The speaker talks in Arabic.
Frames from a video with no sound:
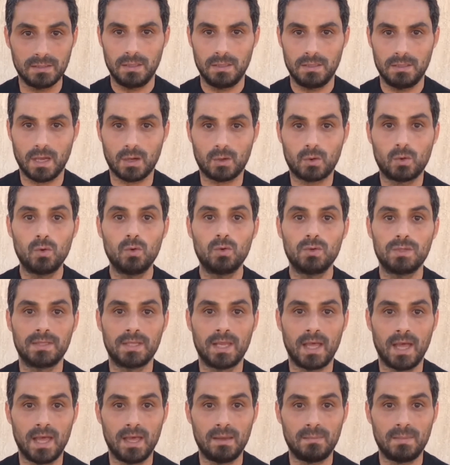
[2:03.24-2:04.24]
يكون
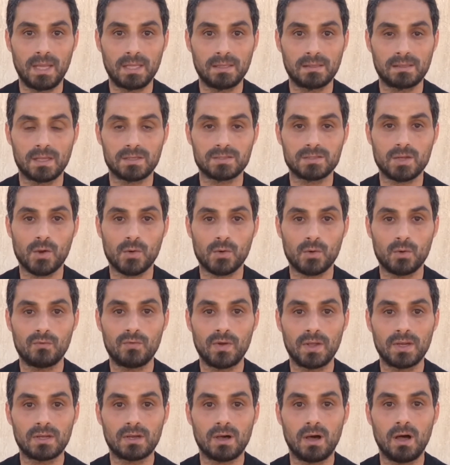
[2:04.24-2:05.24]
دائما
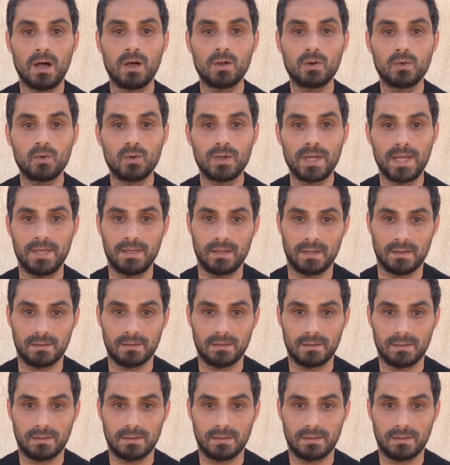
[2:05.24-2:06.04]
تصرفا قانونيا